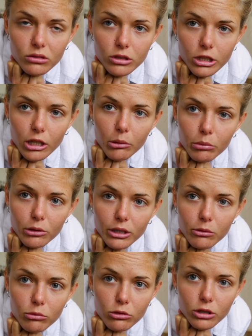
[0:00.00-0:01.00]
j'ai un peu le
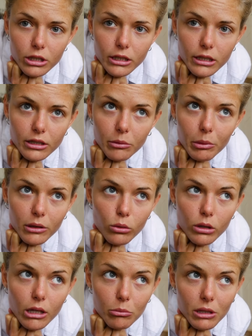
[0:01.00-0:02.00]
nez bouché j'ai pas
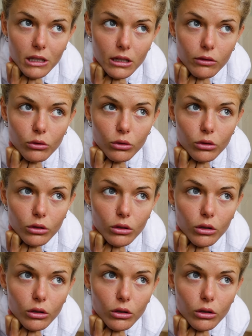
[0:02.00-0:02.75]
trop d'appétit vu que